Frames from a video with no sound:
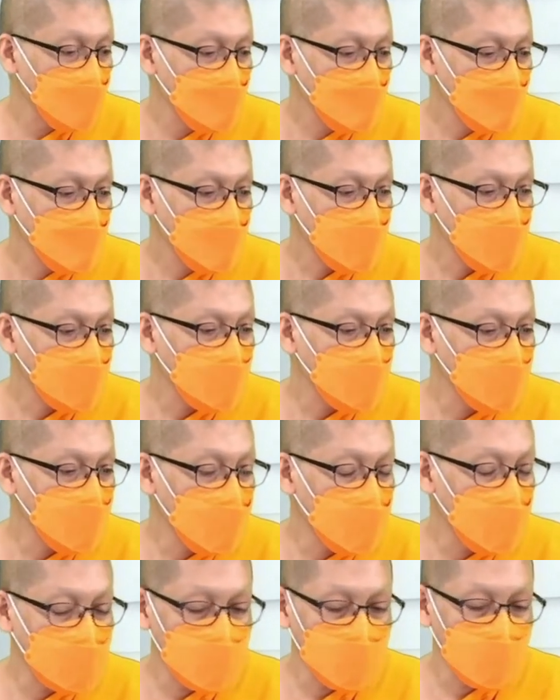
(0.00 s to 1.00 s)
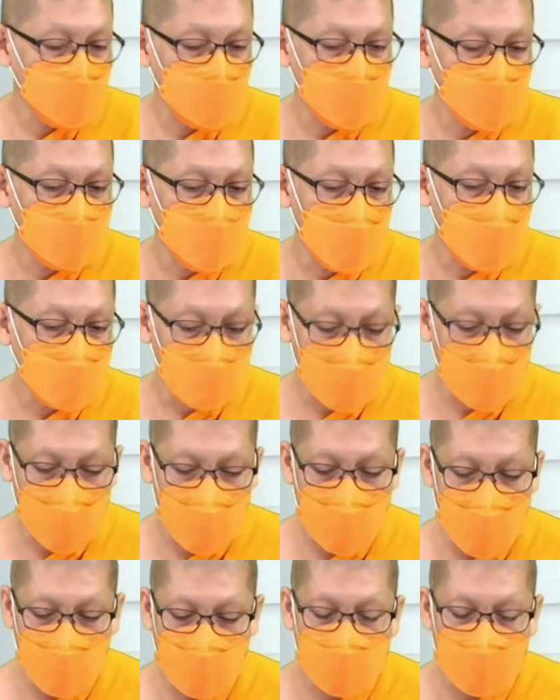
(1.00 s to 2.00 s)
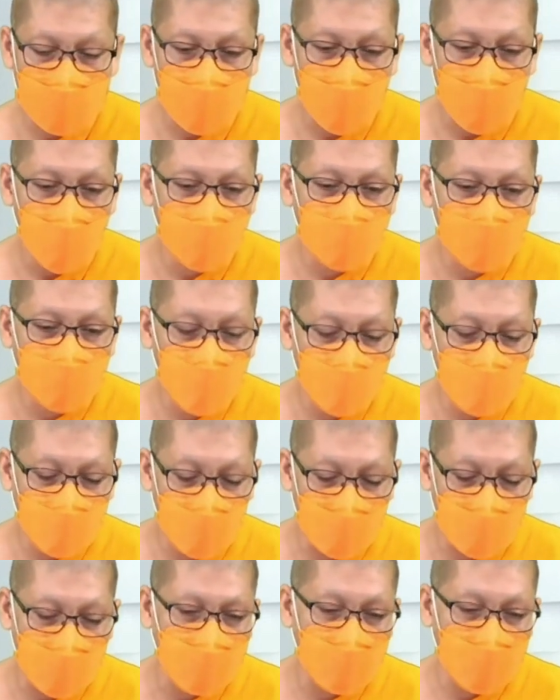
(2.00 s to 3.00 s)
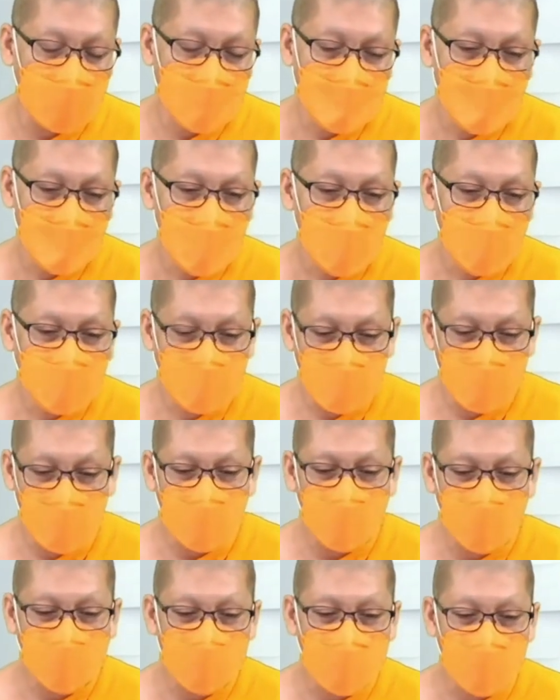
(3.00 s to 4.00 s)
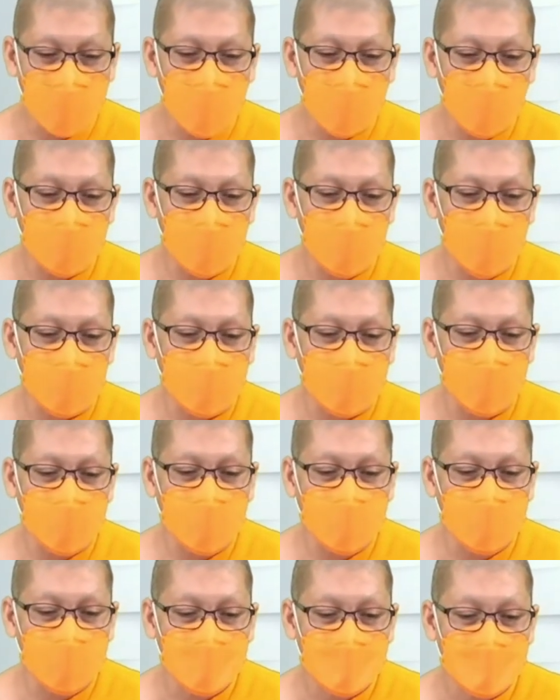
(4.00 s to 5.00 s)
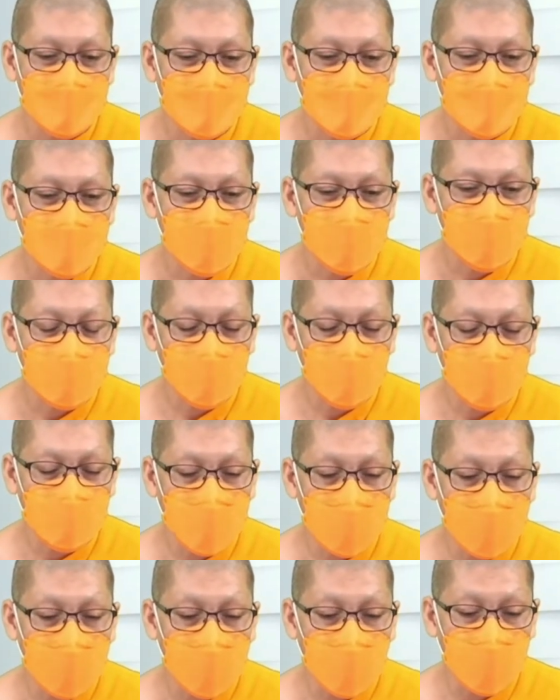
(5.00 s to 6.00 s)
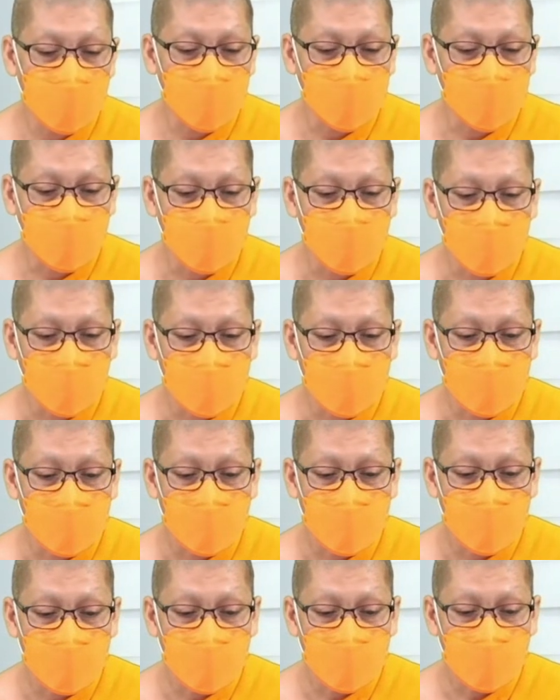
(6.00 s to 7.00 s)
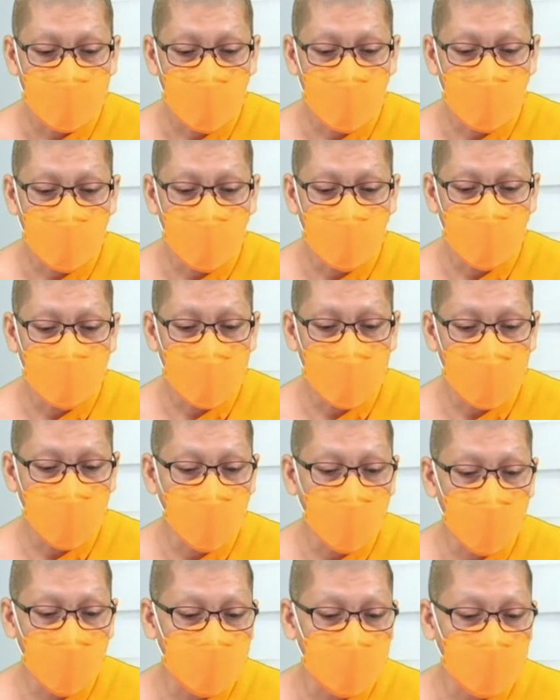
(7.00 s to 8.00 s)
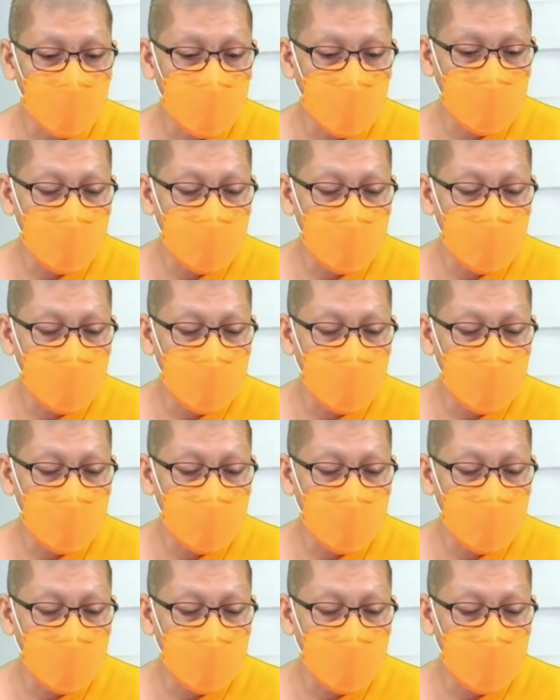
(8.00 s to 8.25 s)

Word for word: ขออนุญาตทักทาย เดี๋ยวห้องซูมส่วนห้องซูมทั้งหมดก่อนเนาะห้องซูมทั้งหมด ห้องมุมทั้งหมดมี